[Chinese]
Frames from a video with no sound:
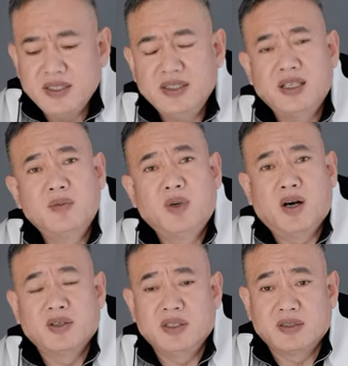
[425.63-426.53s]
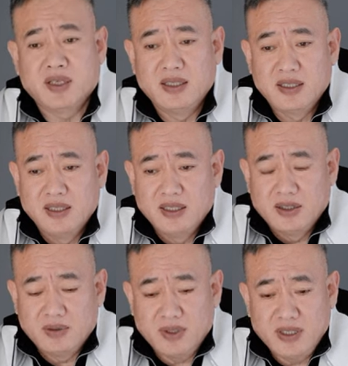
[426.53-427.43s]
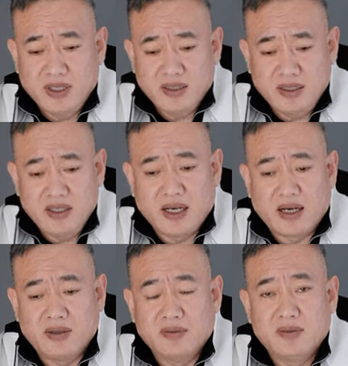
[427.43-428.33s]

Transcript: 先生，不好意思。”说这个地呀，